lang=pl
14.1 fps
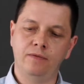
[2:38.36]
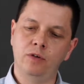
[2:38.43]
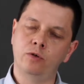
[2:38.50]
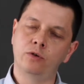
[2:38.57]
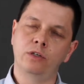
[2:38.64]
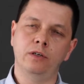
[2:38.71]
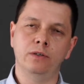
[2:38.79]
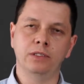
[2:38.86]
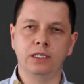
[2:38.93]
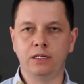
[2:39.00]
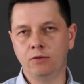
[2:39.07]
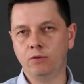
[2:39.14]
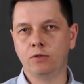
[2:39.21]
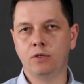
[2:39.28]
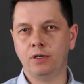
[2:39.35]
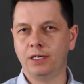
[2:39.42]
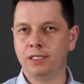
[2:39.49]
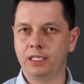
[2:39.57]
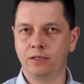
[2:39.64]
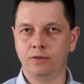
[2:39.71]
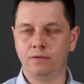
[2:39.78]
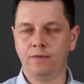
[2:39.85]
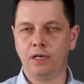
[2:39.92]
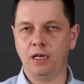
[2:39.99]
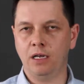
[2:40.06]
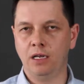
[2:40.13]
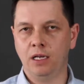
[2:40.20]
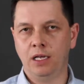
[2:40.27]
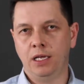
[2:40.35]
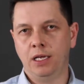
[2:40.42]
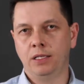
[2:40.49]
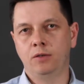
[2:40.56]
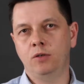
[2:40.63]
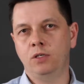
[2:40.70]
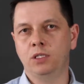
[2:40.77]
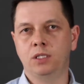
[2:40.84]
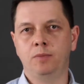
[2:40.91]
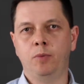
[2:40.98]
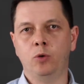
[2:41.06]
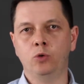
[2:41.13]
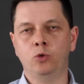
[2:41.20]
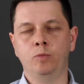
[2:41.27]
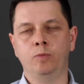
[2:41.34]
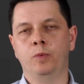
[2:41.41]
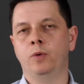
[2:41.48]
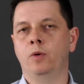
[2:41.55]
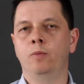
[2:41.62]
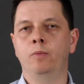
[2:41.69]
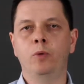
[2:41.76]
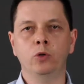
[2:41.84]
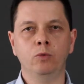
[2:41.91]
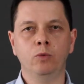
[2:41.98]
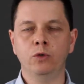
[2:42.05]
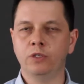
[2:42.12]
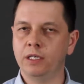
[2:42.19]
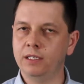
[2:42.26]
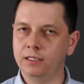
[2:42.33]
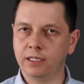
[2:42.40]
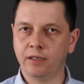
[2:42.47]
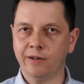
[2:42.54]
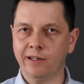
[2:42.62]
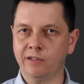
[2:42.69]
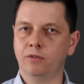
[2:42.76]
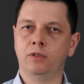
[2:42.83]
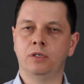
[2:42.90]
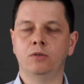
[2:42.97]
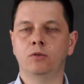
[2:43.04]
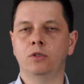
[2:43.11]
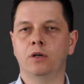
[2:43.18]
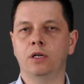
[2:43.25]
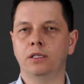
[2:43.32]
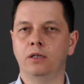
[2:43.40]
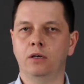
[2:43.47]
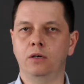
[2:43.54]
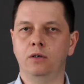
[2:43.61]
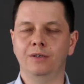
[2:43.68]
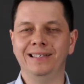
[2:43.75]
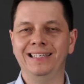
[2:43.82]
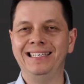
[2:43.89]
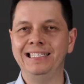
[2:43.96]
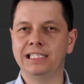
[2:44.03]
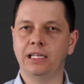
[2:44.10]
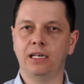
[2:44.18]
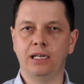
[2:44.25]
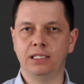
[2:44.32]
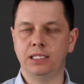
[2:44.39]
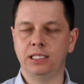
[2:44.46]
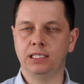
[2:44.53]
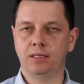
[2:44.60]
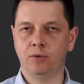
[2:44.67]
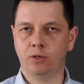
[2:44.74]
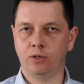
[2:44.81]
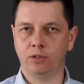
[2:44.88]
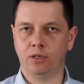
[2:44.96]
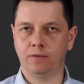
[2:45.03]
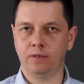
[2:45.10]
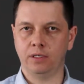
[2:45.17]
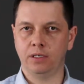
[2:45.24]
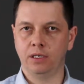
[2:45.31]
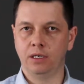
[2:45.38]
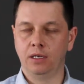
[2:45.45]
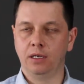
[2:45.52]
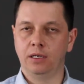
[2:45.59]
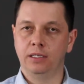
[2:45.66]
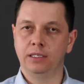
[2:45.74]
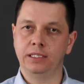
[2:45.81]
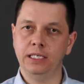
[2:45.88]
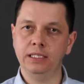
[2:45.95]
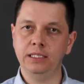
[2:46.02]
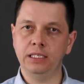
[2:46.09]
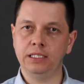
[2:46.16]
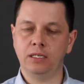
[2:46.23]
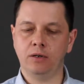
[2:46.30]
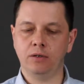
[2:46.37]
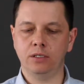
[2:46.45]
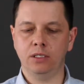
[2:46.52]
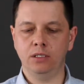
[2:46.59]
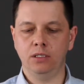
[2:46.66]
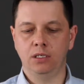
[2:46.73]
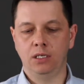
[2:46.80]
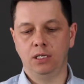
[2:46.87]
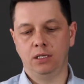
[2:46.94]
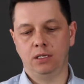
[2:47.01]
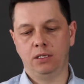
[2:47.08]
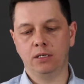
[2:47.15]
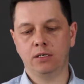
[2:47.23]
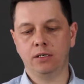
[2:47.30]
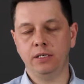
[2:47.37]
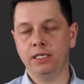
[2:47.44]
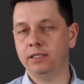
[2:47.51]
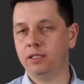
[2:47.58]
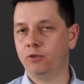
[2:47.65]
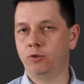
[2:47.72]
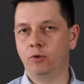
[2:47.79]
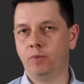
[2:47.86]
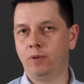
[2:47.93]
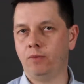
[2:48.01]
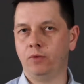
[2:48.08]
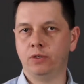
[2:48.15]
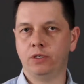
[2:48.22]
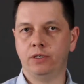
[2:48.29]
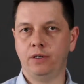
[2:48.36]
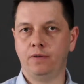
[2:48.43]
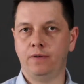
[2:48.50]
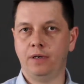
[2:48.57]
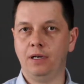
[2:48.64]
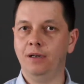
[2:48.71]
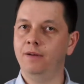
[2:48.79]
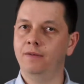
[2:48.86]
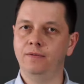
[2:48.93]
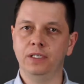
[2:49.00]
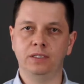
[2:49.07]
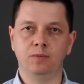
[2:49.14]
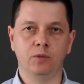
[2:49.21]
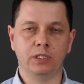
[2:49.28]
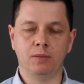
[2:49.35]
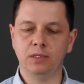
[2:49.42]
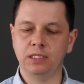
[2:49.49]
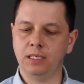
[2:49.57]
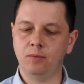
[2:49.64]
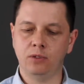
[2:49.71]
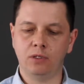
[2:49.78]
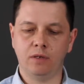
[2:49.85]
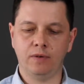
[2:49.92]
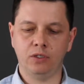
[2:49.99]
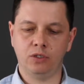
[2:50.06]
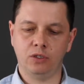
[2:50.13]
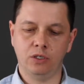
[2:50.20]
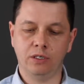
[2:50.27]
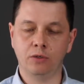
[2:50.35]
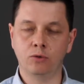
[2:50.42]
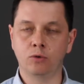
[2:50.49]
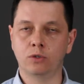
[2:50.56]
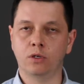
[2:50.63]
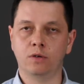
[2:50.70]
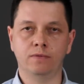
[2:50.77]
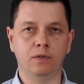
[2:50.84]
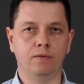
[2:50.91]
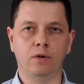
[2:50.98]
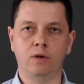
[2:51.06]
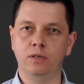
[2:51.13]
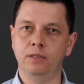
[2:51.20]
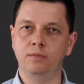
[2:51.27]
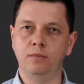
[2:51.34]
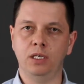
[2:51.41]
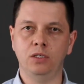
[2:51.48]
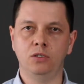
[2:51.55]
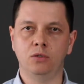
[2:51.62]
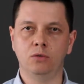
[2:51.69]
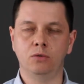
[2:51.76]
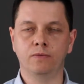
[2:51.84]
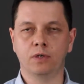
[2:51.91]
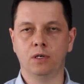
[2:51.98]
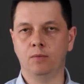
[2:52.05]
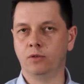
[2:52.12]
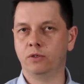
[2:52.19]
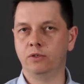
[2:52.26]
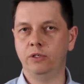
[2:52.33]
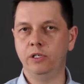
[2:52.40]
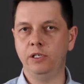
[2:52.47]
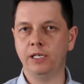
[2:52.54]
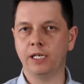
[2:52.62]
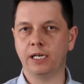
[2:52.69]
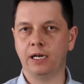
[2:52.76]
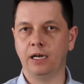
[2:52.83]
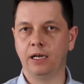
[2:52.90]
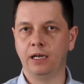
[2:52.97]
wyróżniająca reduktor R02 to jest sposób podłączenia tego reduktora do instalacji samochodowej. Z jednej strony tylko jedna śruba łączeniowa, więc możemy zamontować reduktor w dowolnym miejscu w komorze silnika.